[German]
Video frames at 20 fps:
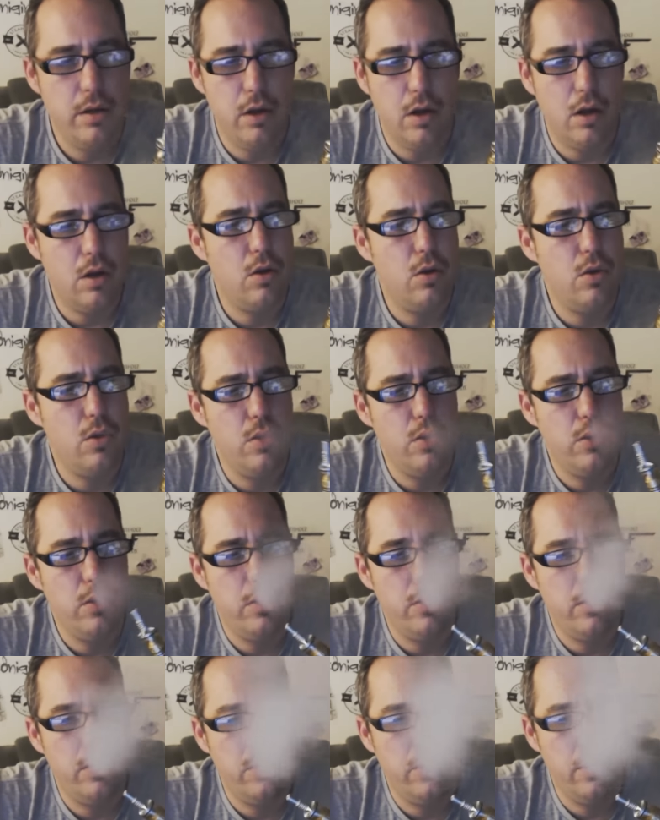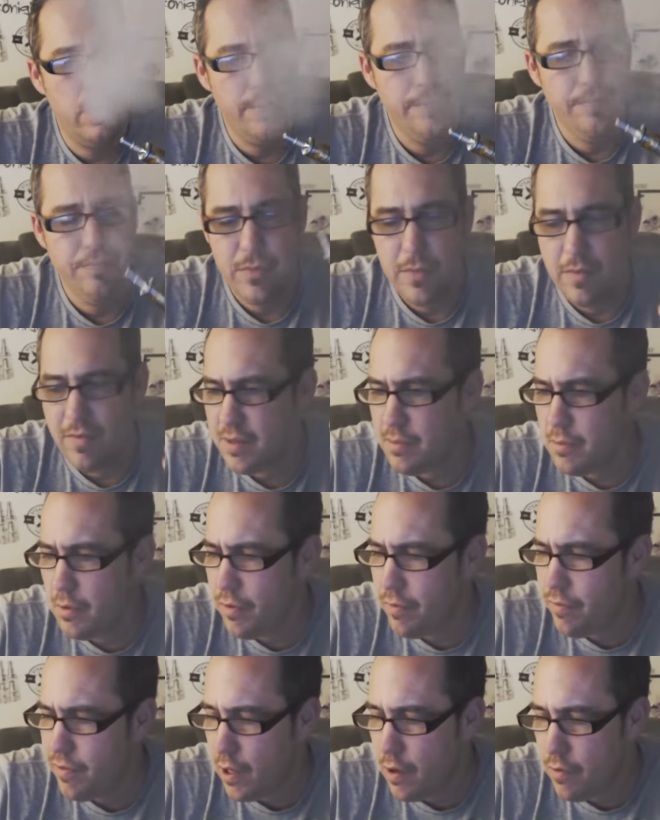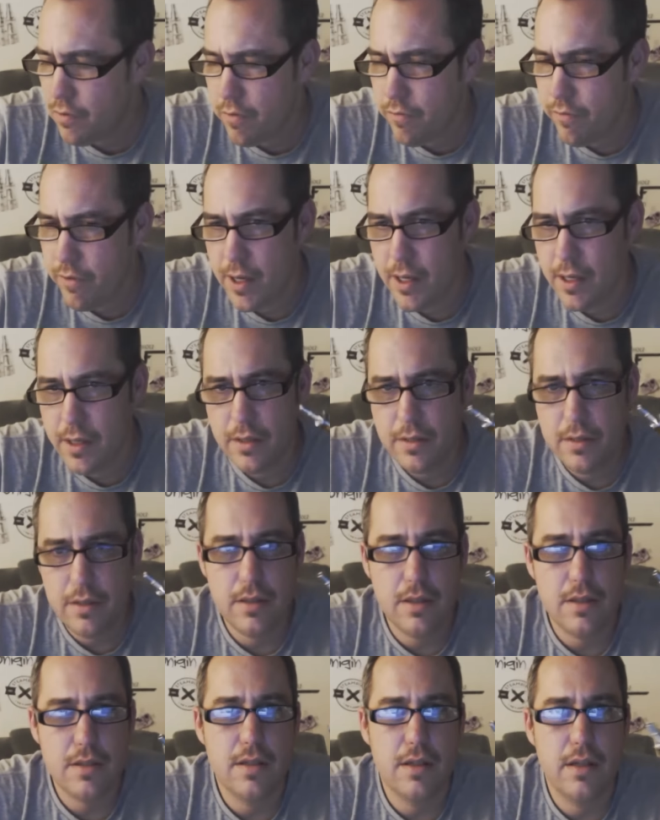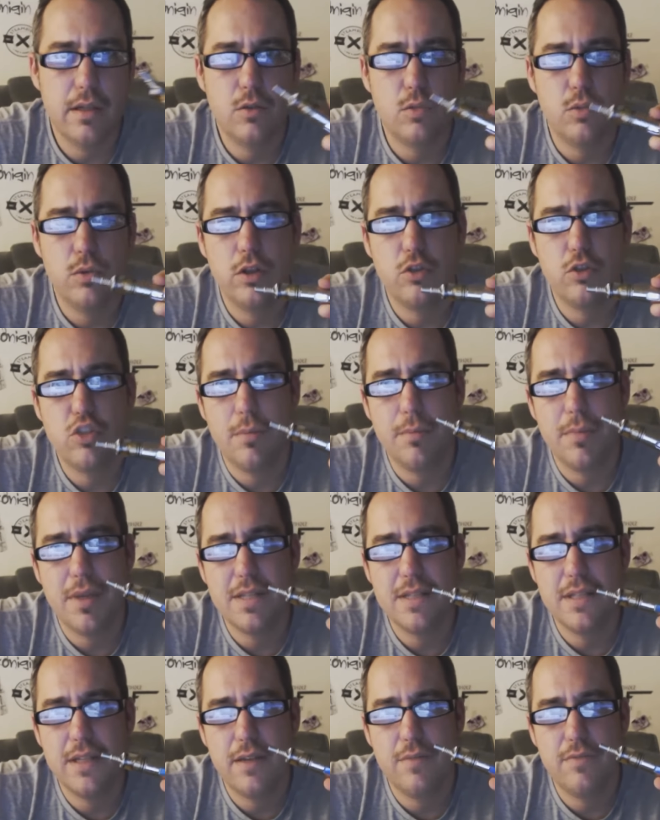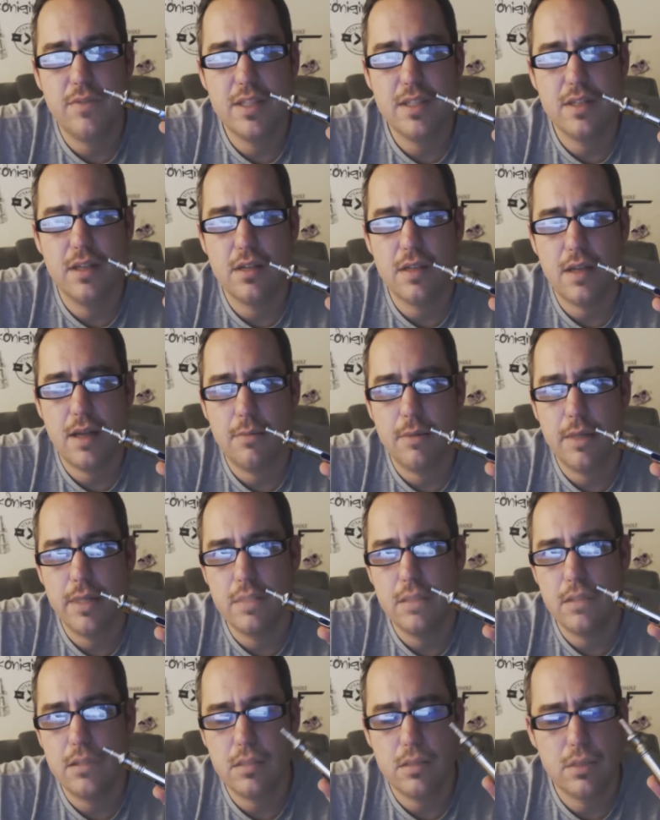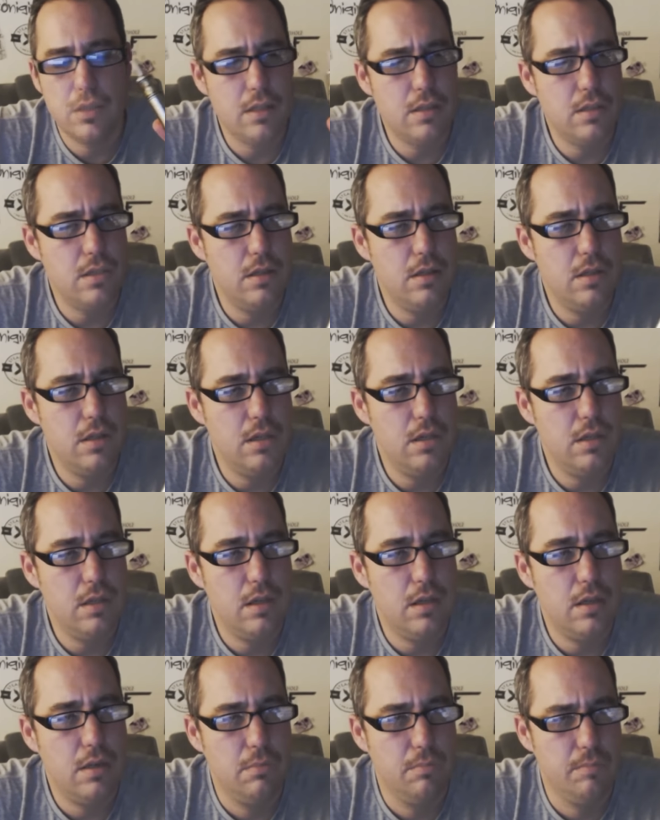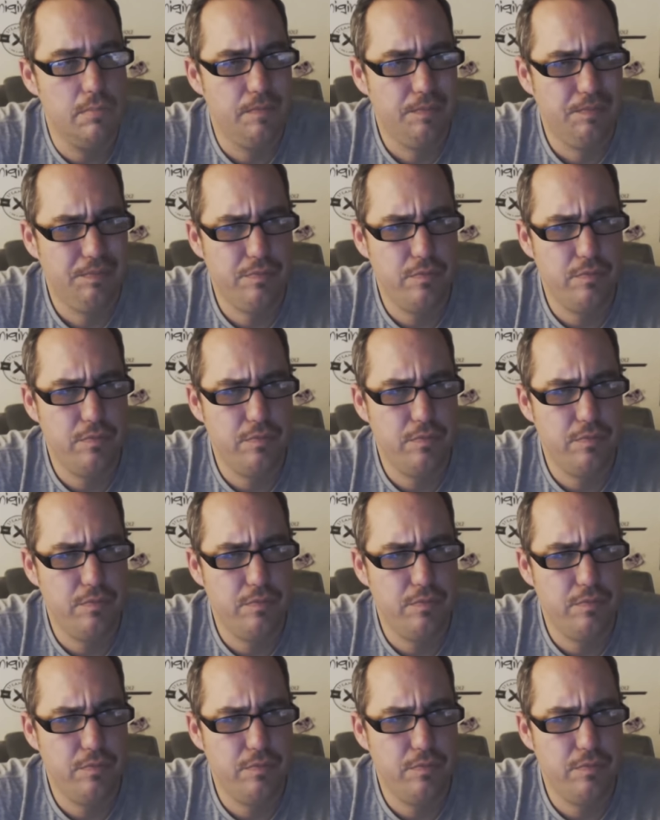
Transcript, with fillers: ja. Was mir auf jeden Fall aufgefallen ist, ist, dass die Elektronik scheinbar sehr effizient arbeitet. Ich hatte den ja